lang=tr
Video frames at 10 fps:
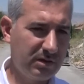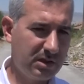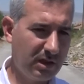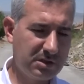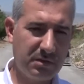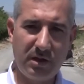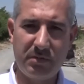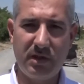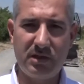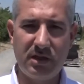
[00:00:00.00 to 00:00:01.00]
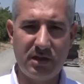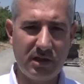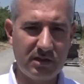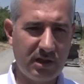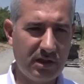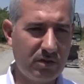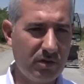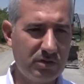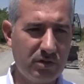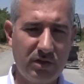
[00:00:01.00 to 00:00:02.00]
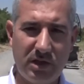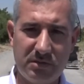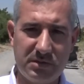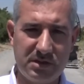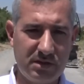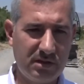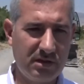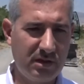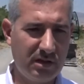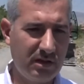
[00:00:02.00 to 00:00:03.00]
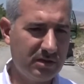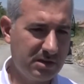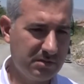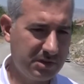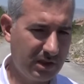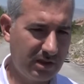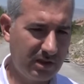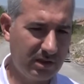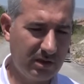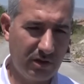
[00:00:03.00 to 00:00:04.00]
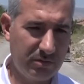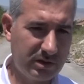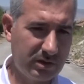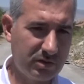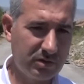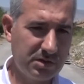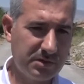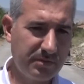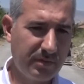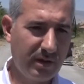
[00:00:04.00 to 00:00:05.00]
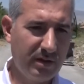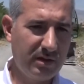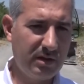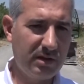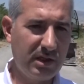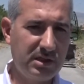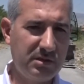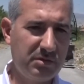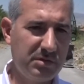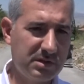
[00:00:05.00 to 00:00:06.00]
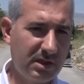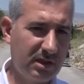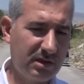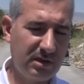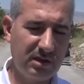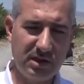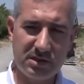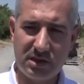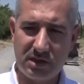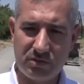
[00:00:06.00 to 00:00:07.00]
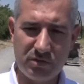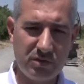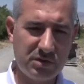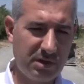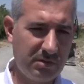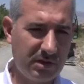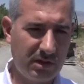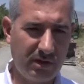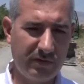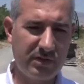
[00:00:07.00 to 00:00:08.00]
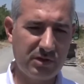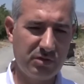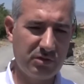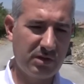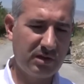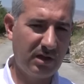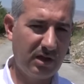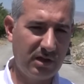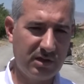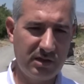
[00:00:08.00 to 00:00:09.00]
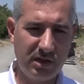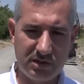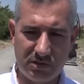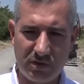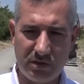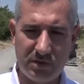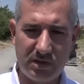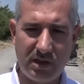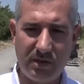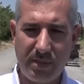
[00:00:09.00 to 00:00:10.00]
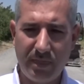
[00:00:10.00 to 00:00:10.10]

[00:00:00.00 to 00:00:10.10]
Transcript: çalışma yapılan yerlerde kontrollerimizi aralıksız bir şekilde devam ettiriyoruz. Ekibimiz de gece gündüz demeden hafta sonu da dahil ki yaz döneminde